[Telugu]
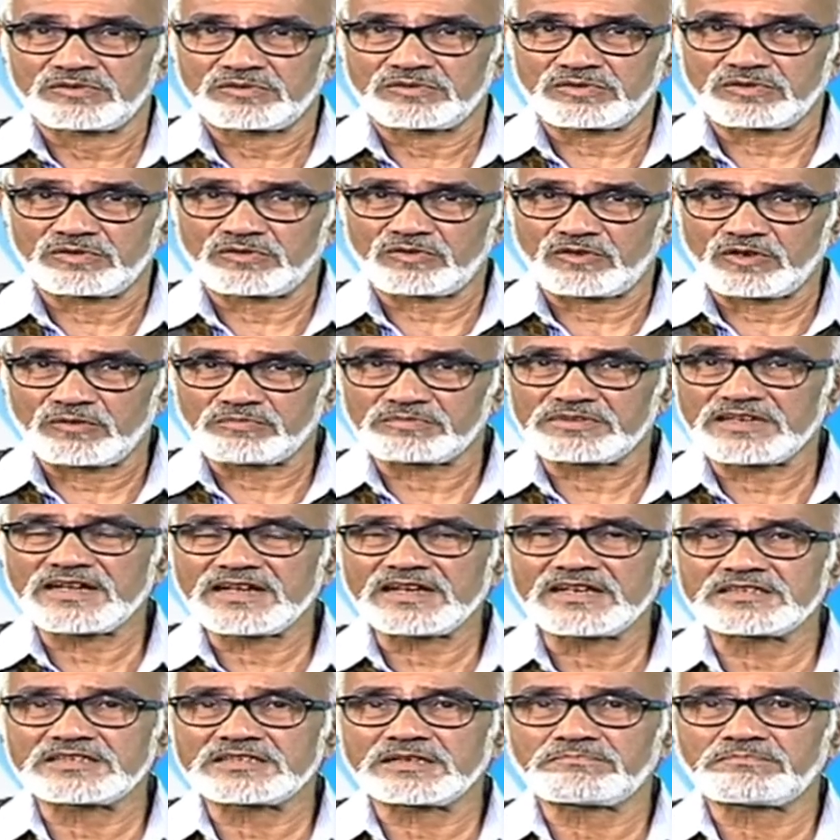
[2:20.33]
సో
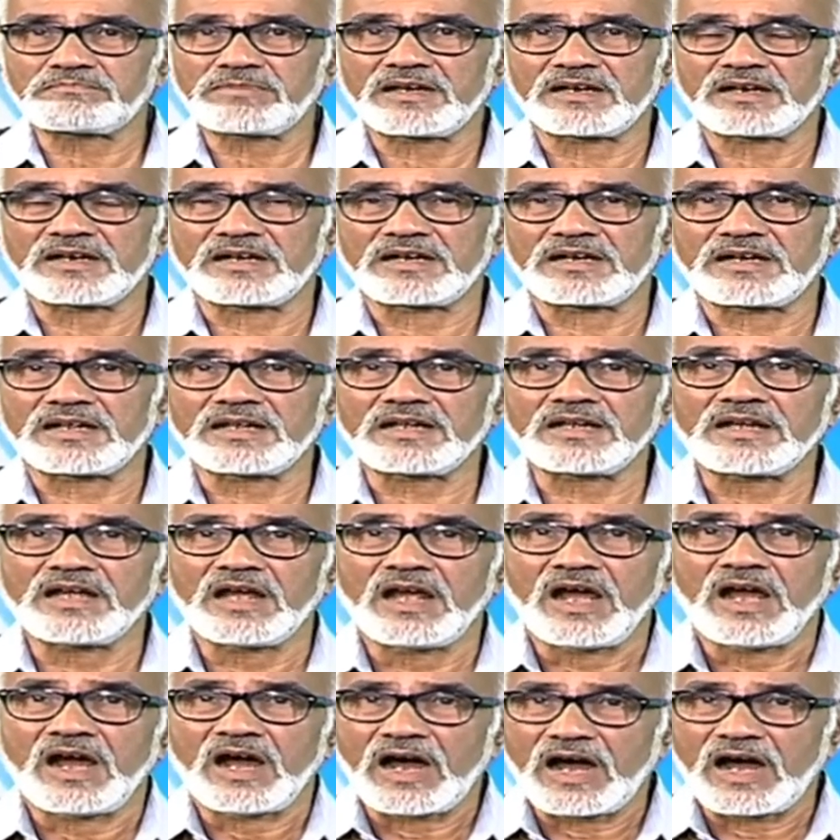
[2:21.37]
క్లుప్తంగా చెప్పాలంటే
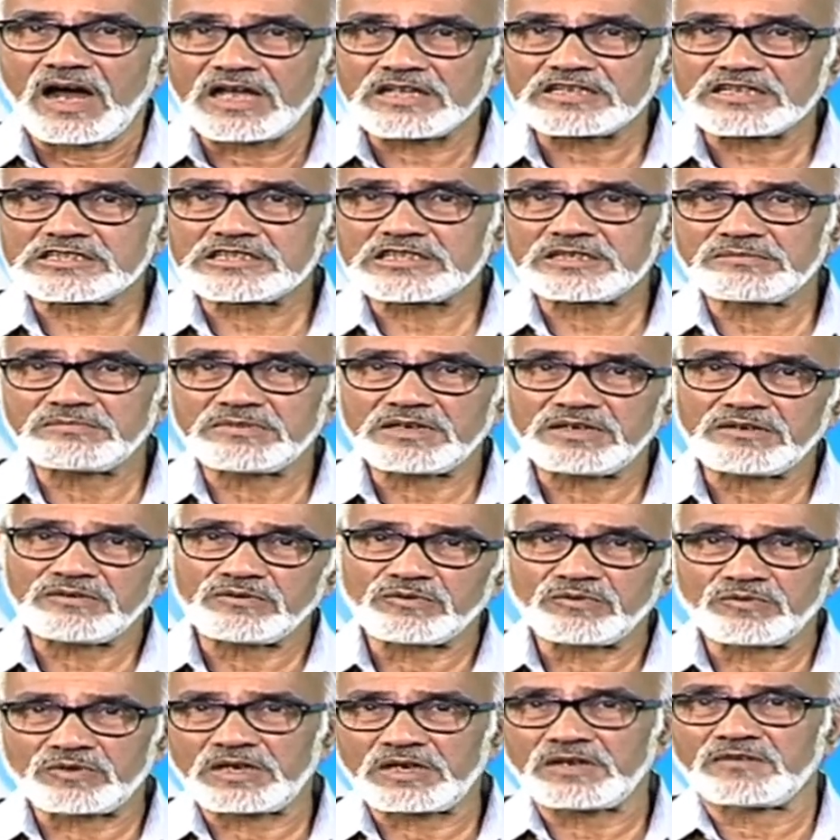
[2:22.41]
ఆస్థమా
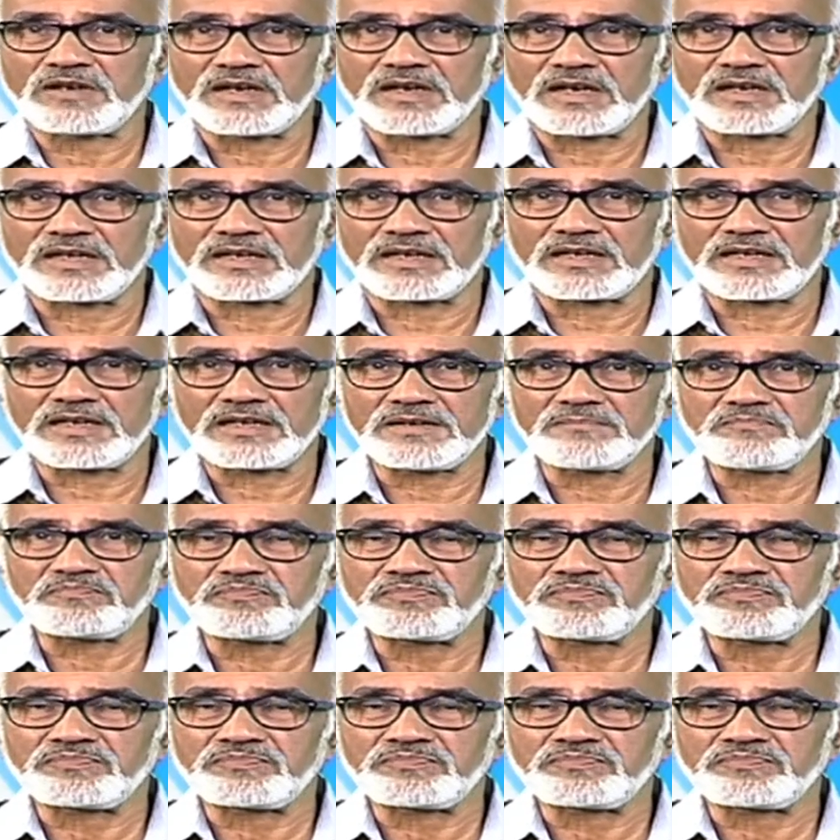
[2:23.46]
ఉన్న వాళ్ళకి